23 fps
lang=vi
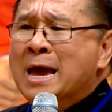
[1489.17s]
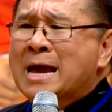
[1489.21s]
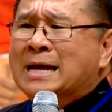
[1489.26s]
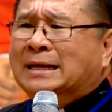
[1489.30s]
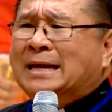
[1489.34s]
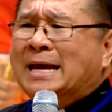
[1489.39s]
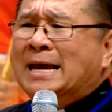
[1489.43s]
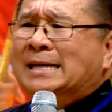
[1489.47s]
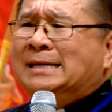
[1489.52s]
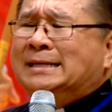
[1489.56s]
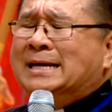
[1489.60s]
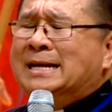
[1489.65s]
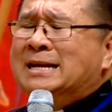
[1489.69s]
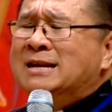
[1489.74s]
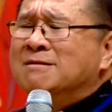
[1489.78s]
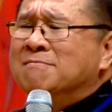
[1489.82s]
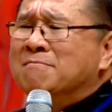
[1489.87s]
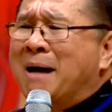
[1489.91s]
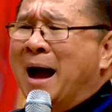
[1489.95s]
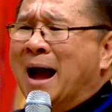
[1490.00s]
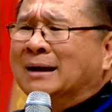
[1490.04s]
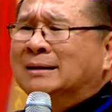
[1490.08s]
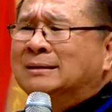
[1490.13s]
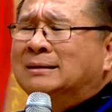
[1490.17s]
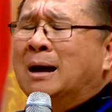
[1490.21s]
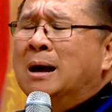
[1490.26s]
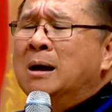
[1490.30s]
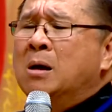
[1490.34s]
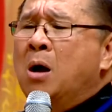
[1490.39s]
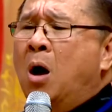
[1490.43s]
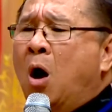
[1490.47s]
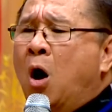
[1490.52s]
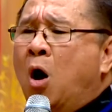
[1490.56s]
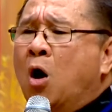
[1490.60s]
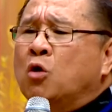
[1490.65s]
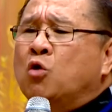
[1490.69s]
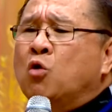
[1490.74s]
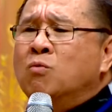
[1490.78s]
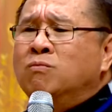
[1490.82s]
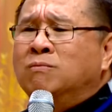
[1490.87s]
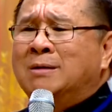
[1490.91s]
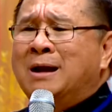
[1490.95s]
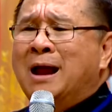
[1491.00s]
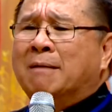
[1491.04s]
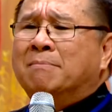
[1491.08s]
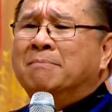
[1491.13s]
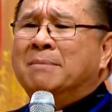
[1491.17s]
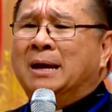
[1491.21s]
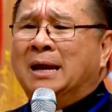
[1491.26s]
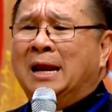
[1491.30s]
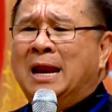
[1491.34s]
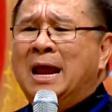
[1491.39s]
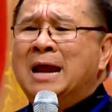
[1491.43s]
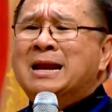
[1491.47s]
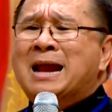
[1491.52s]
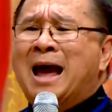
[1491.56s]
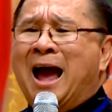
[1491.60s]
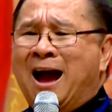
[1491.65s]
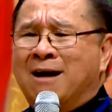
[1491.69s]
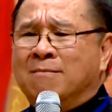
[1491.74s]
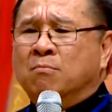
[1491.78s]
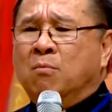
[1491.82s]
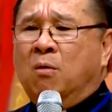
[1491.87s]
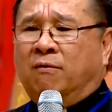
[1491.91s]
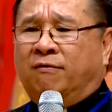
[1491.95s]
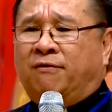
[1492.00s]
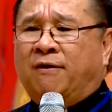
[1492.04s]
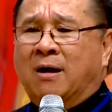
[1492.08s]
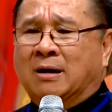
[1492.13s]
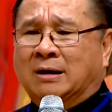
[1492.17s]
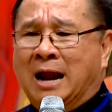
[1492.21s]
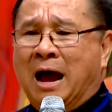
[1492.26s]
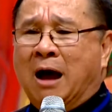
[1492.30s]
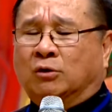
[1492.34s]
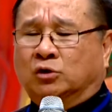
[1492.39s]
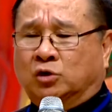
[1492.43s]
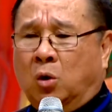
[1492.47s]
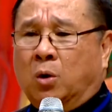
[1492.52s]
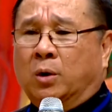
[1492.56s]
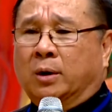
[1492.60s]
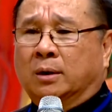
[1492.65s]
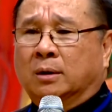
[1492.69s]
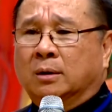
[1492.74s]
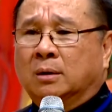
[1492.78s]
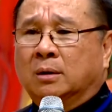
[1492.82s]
thì chính bản thân họ cũng đã bị lên án một phần nào rồi.